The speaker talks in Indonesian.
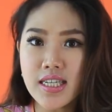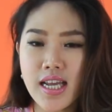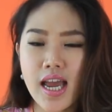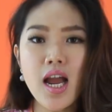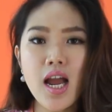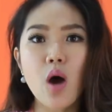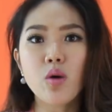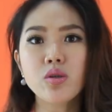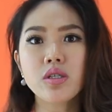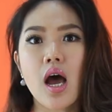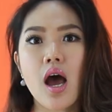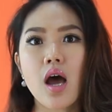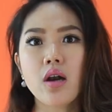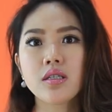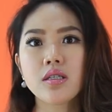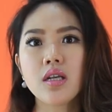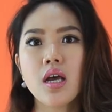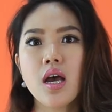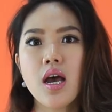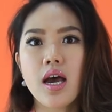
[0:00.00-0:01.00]
Saya nggak usah
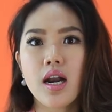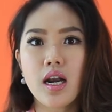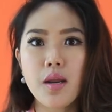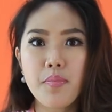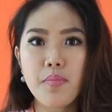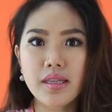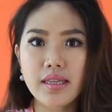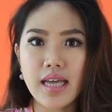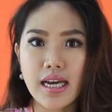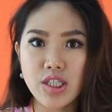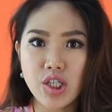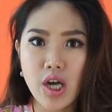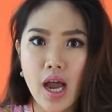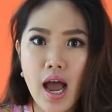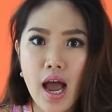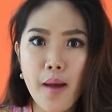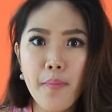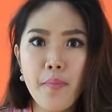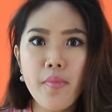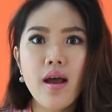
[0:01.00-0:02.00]
harus ribet touch
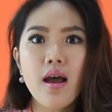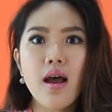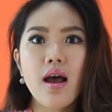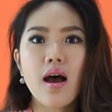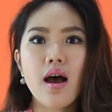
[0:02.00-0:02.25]
up.